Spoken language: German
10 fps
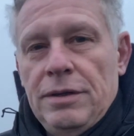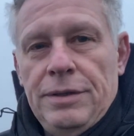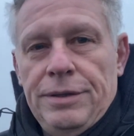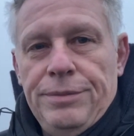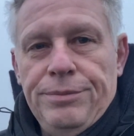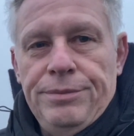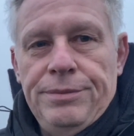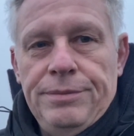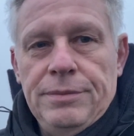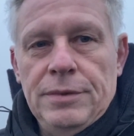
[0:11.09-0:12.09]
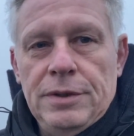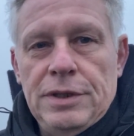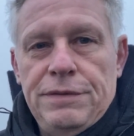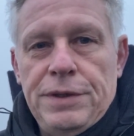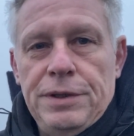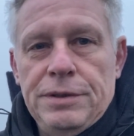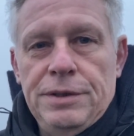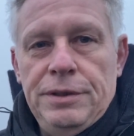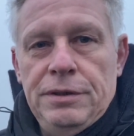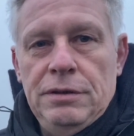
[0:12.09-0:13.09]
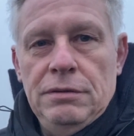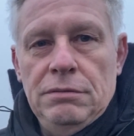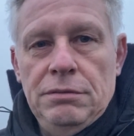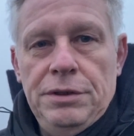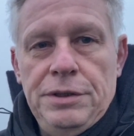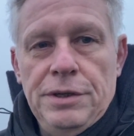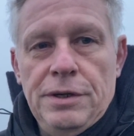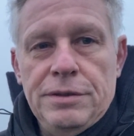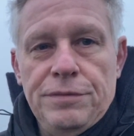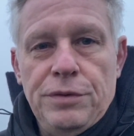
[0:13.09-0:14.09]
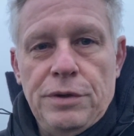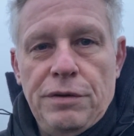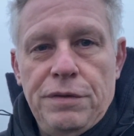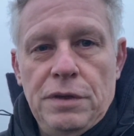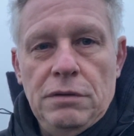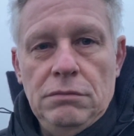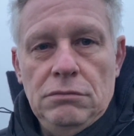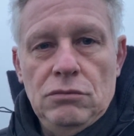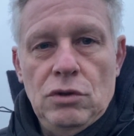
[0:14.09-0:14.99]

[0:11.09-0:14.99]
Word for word: Ähm, das Wetter ist nicht ideal zum Fotografieren.